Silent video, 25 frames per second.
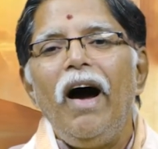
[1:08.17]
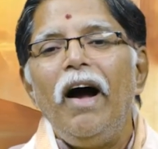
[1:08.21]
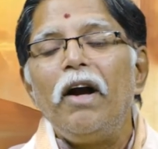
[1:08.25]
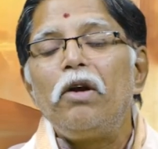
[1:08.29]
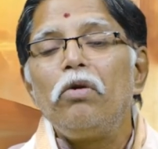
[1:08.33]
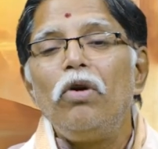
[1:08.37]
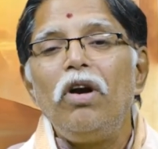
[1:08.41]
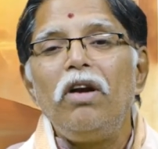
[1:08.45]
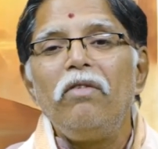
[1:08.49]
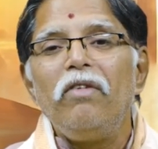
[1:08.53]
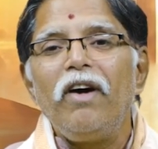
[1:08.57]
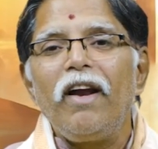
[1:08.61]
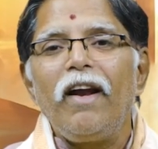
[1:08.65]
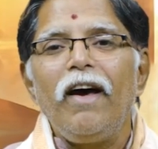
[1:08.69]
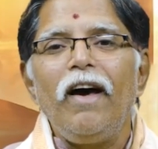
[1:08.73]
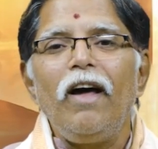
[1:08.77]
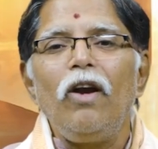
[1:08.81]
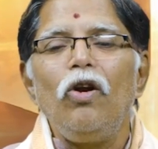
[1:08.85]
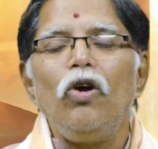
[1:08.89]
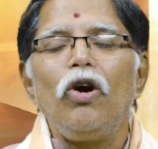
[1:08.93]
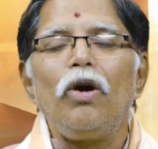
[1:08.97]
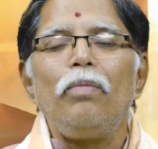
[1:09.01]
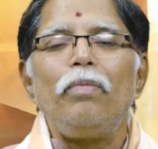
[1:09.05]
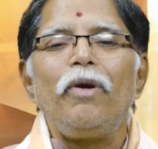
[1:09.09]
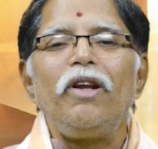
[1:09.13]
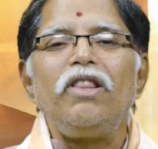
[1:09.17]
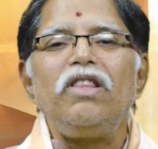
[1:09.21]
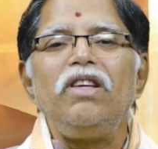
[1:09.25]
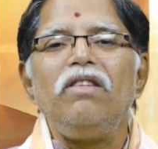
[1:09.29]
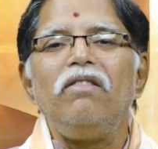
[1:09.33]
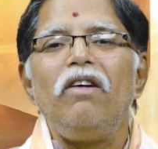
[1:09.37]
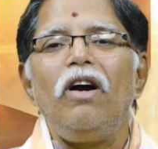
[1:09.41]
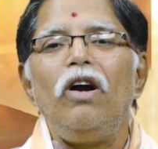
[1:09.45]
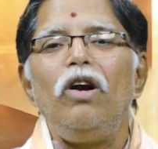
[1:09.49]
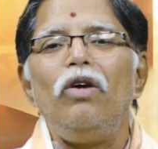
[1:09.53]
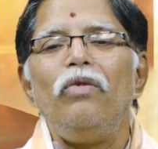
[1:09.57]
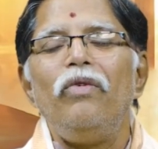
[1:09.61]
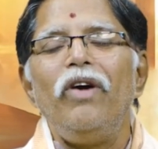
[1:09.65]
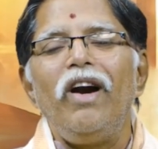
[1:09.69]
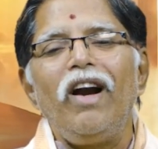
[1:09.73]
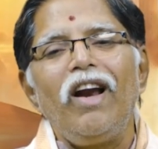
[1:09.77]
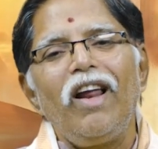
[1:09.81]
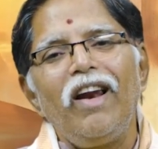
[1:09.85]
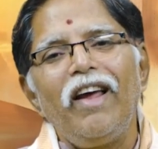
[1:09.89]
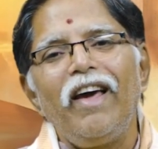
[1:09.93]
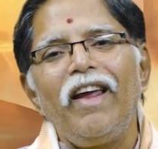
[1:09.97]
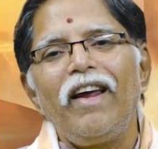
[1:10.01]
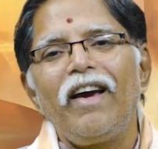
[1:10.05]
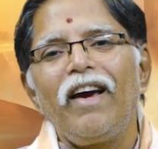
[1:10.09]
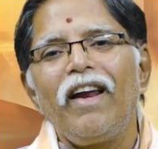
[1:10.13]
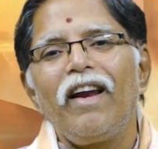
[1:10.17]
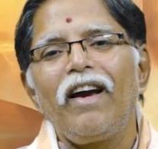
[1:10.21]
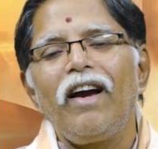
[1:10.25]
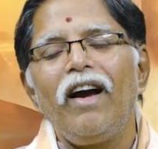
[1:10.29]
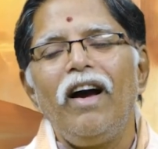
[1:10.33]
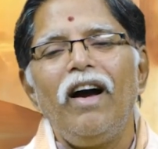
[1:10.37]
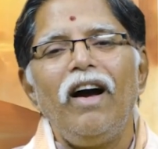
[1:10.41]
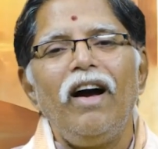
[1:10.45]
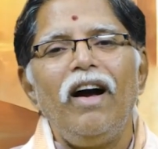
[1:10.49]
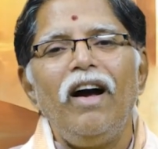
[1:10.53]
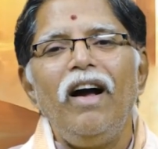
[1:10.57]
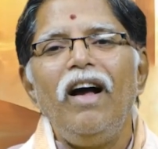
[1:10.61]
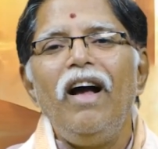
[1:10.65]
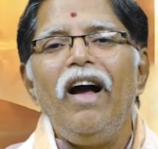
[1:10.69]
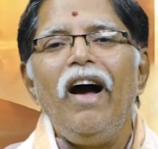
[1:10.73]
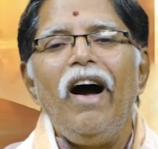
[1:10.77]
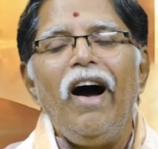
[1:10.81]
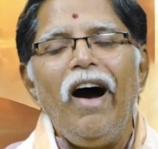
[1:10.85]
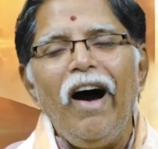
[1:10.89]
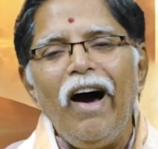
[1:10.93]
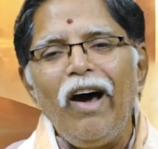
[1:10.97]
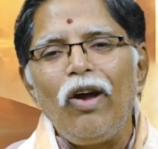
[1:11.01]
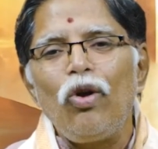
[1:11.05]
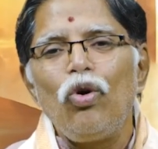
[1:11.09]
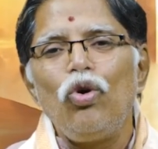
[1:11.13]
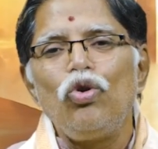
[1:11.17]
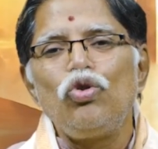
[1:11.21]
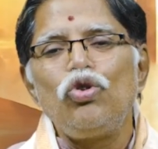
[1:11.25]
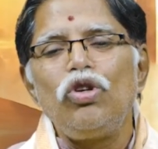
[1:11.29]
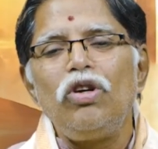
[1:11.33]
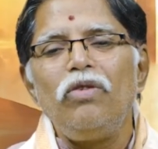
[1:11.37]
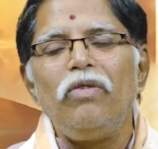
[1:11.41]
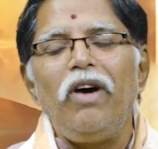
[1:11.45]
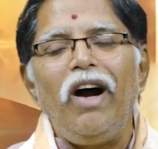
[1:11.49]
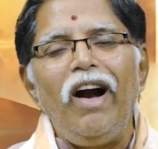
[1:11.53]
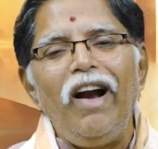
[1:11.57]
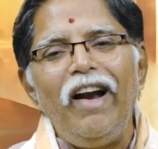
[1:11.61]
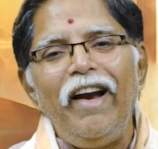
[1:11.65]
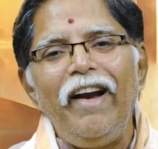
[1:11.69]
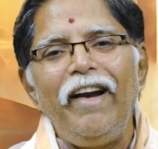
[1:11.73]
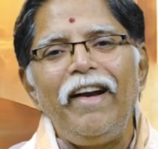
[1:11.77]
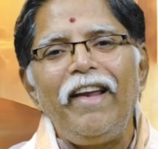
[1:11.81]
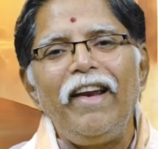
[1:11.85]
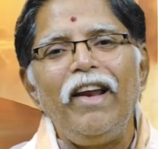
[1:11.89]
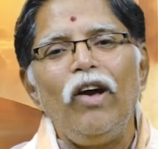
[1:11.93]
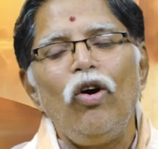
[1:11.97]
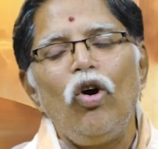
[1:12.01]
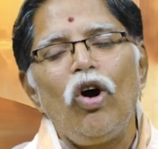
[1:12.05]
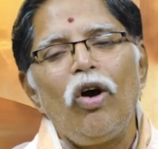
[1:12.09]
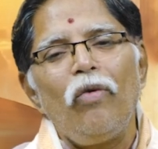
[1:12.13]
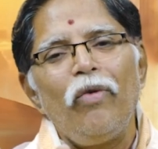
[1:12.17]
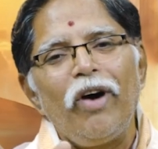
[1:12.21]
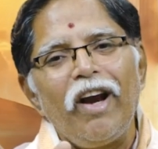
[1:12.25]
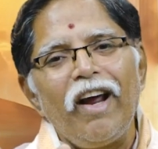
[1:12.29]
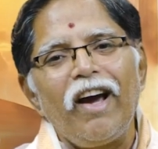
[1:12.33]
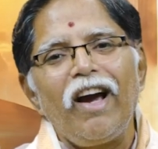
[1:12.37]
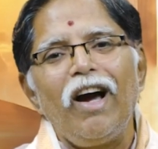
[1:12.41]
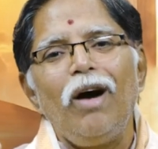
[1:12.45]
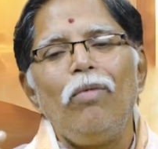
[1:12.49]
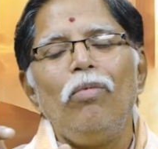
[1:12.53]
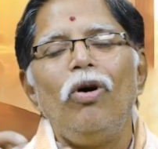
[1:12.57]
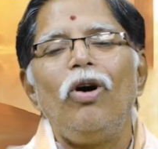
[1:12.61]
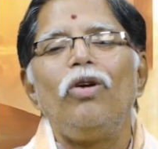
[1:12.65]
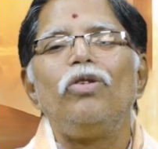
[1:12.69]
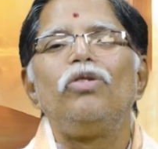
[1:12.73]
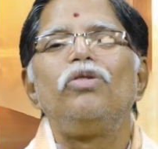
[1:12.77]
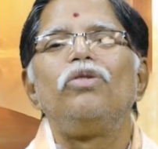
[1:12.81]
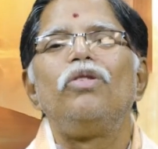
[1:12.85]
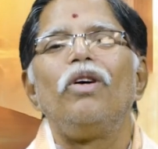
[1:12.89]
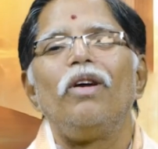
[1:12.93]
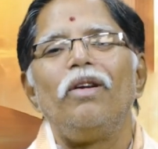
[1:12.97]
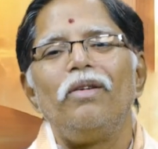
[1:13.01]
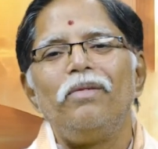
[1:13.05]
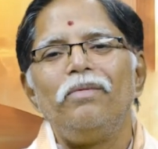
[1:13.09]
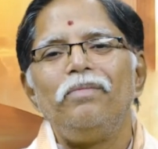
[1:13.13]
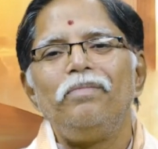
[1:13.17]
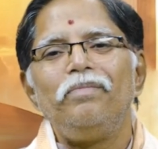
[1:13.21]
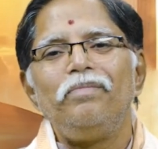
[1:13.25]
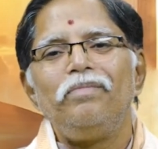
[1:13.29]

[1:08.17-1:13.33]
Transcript: అటువంటి వనాల్లోకి ప్రతి వాళ్ళు వెళ్ళలేరు కనుక ఆ రోజుని వాళ్ళింటినే ఒక వనంగా మారుస్తారు